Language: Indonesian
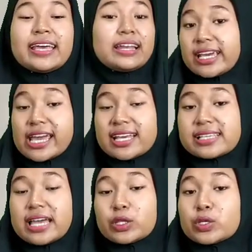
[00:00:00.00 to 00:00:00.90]
Nah, di
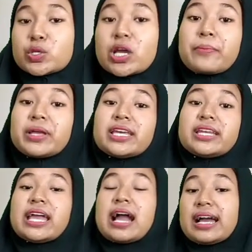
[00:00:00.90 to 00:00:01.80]
GSA itu juga
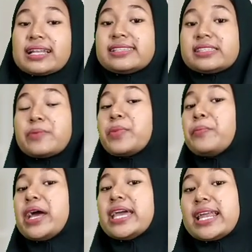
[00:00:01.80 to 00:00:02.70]
menyediakan sistem
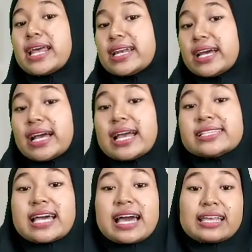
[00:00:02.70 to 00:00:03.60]
pembayaran
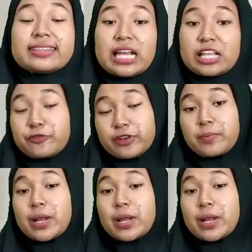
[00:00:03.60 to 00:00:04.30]
dengan cara transfer